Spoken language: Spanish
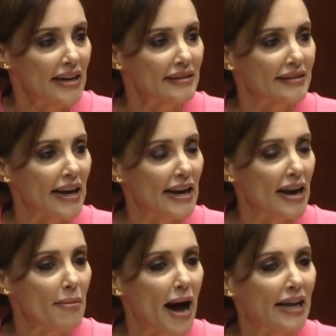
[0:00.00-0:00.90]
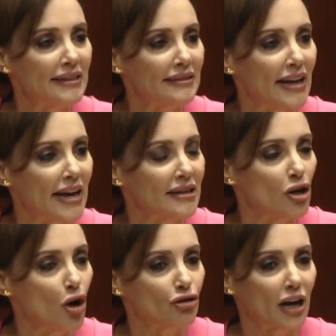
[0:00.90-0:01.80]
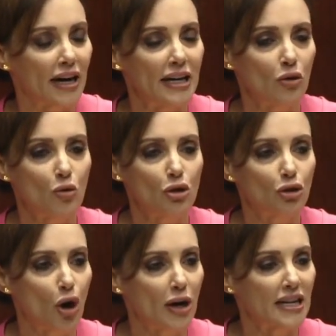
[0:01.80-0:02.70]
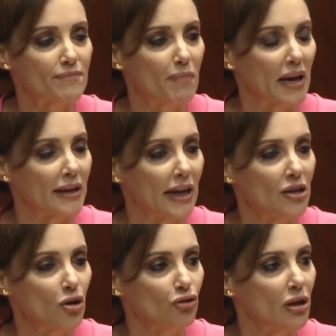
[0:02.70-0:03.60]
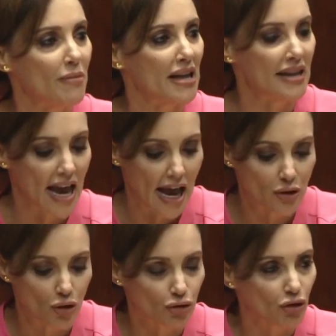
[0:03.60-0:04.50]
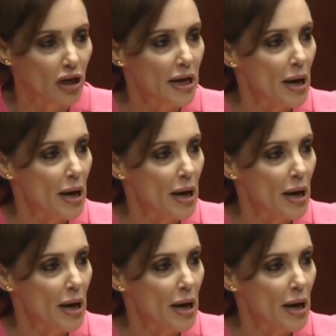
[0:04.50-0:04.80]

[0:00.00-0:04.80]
se levantan los agricultores pequeños y medianos